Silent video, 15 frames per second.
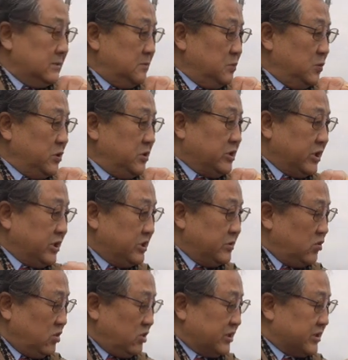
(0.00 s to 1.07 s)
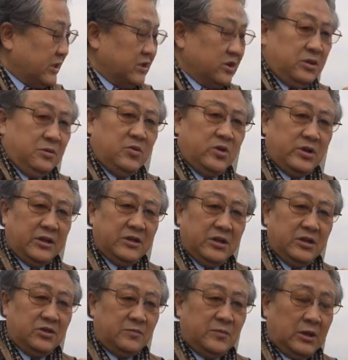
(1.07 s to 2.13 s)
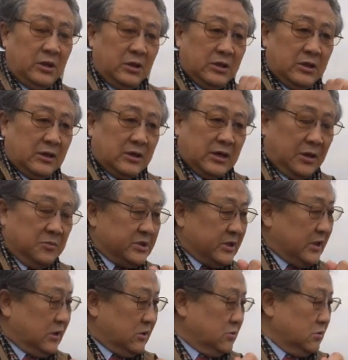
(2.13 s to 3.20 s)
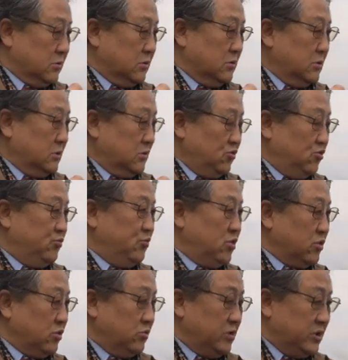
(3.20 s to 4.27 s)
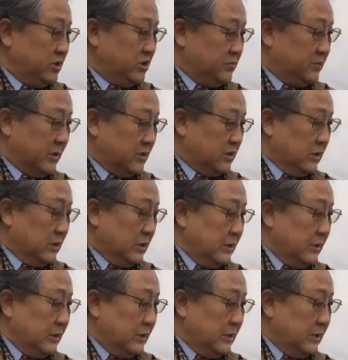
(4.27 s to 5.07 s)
뭐 이렇게 힘들게 찾는 님들한테는 정말 감사하고 눈물겨운 일이지만은